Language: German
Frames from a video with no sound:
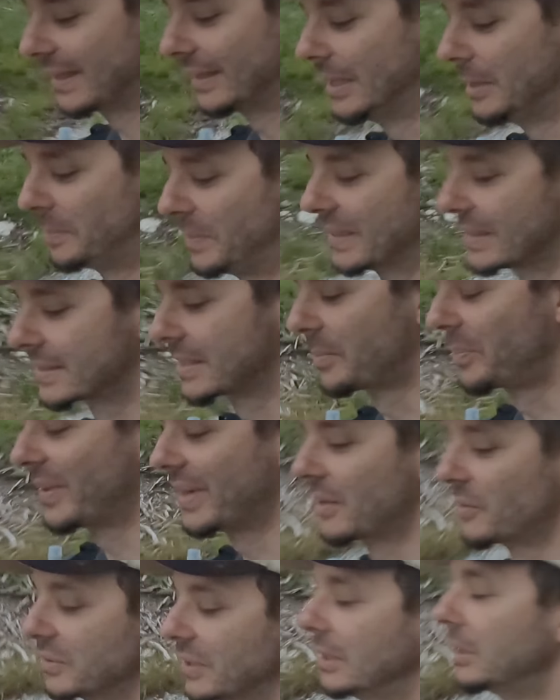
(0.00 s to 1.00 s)
Dein
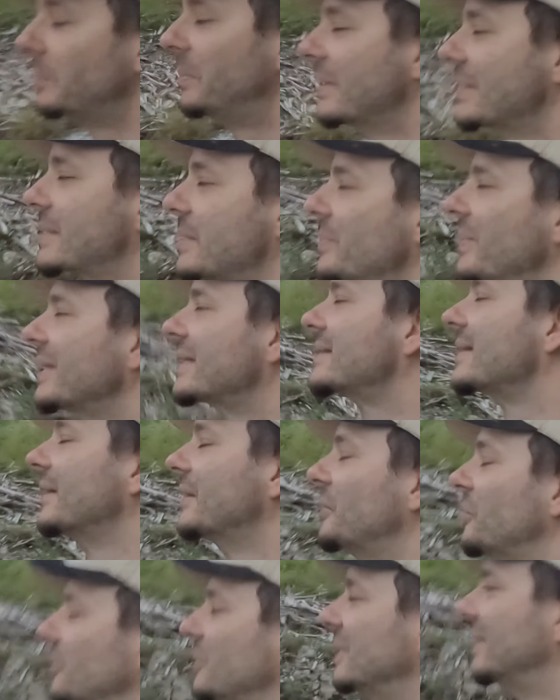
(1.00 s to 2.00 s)
Lieblingsgebirge oder
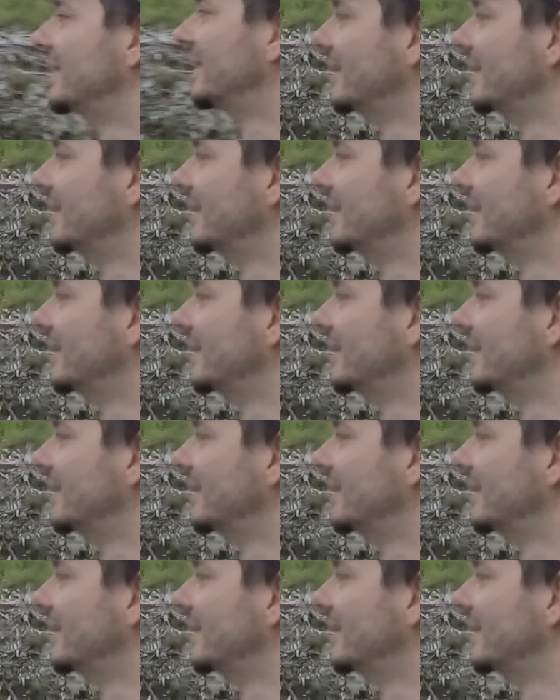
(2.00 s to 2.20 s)
Lieblingsgebirgsregion?